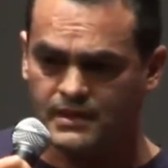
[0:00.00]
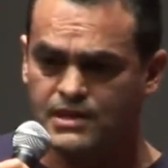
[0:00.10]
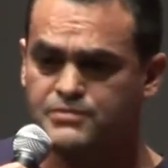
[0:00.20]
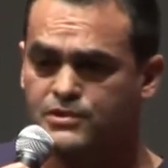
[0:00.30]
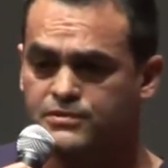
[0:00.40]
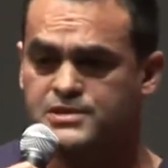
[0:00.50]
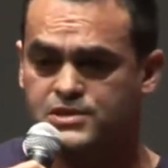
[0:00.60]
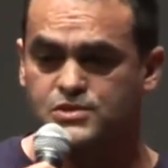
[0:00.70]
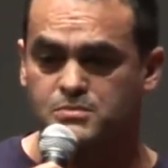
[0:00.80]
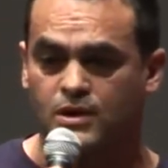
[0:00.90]
estive com
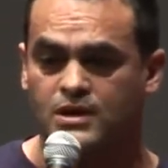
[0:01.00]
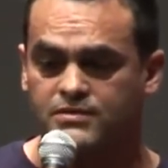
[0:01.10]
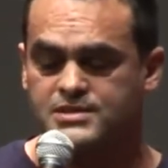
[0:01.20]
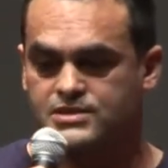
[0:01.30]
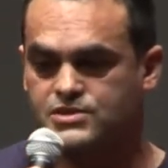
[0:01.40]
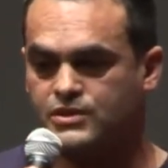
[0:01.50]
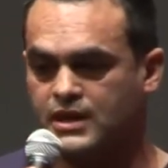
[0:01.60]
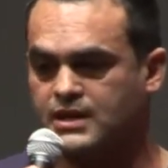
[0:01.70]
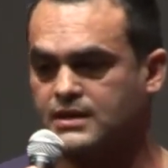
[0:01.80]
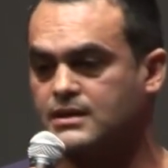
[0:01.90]
vocês no molho, na vossa
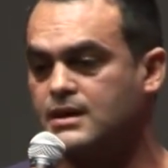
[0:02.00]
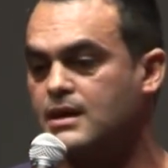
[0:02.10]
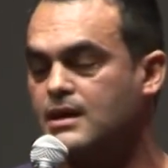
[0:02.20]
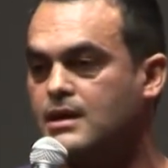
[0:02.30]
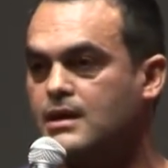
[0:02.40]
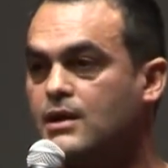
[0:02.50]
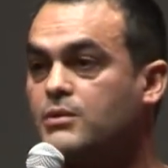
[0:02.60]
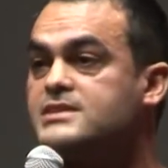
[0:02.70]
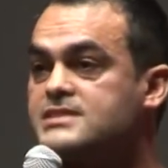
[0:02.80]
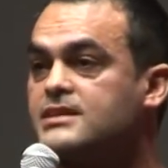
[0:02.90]
discoteca, e
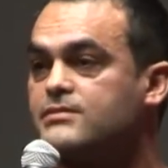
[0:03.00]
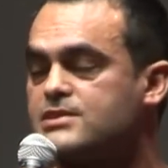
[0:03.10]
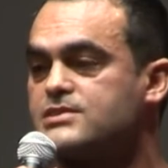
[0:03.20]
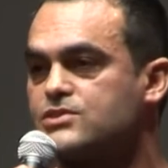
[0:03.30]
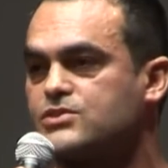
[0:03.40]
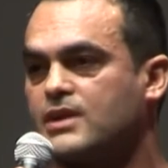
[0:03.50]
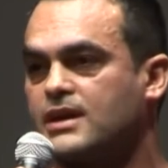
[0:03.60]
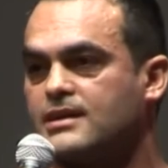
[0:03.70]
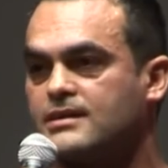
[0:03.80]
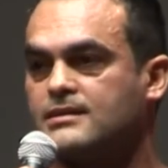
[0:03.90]
quando saí da vossa
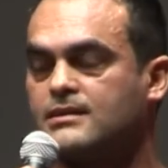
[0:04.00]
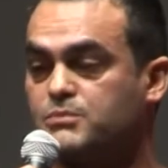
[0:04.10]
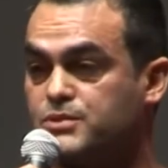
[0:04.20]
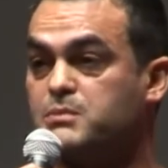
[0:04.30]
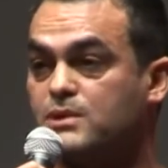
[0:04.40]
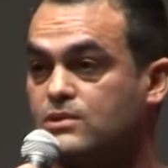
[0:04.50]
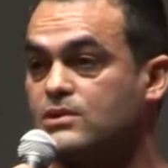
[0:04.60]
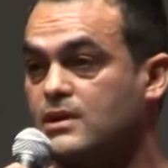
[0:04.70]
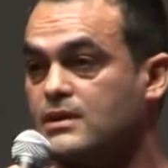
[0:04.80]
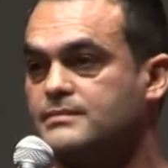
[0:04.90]
discoteca, cometi uma
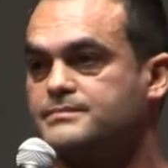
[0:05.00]
loucura.